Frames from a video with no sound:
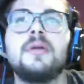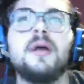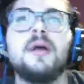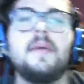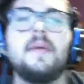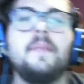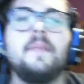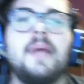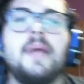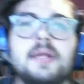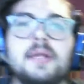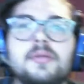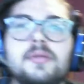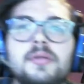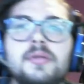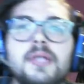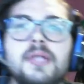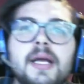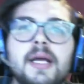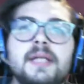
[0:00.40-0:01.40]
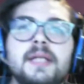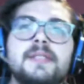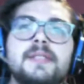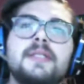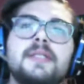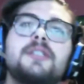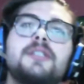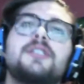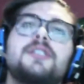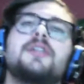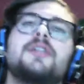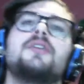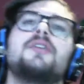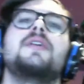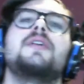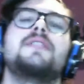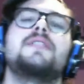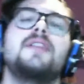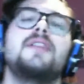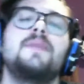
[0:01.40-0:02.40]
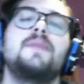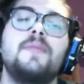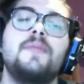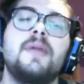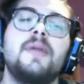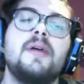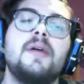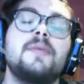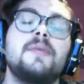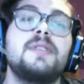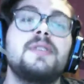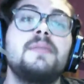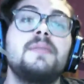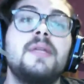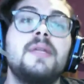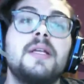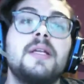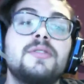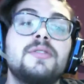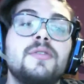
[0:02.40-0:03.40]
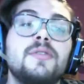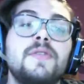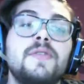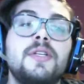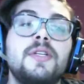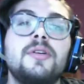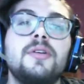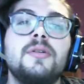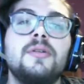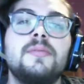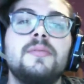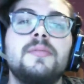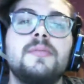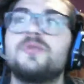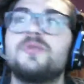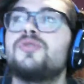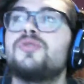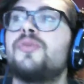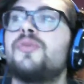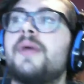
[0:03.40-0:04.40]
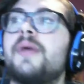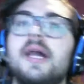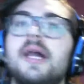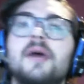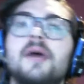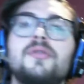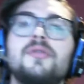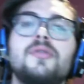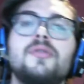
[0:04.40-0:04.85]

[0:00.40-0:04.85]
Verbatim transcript: Bella a tutti ragazzi, cercherò di essere il più breve possibile in questo video, mi scuso per l'audio, per